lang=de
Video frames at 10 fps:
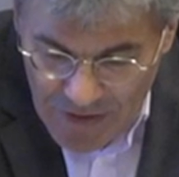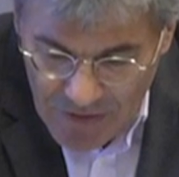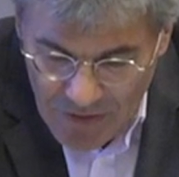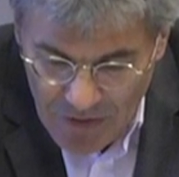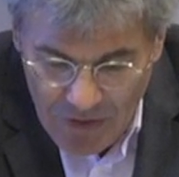
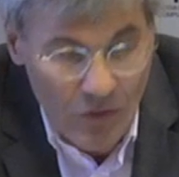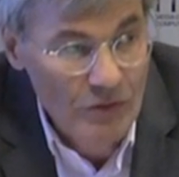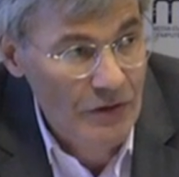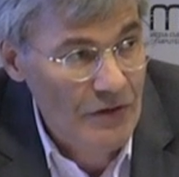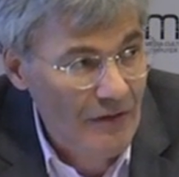ist
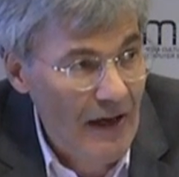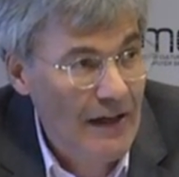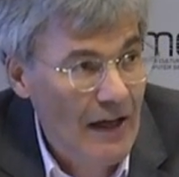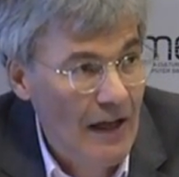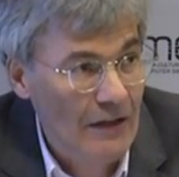und in zwei
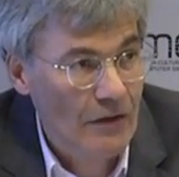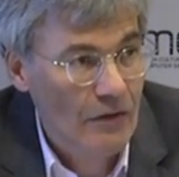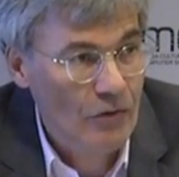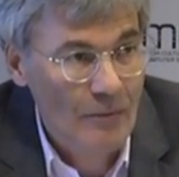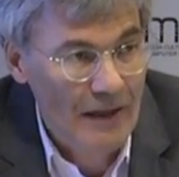Jahren
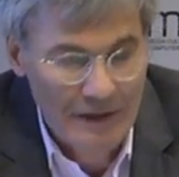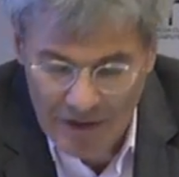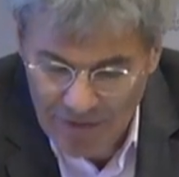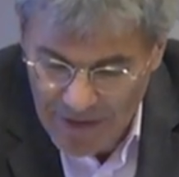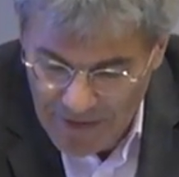überall in
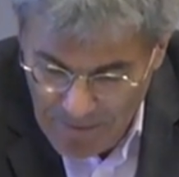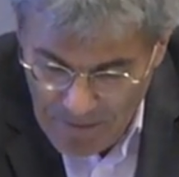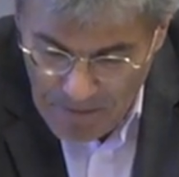der Welt.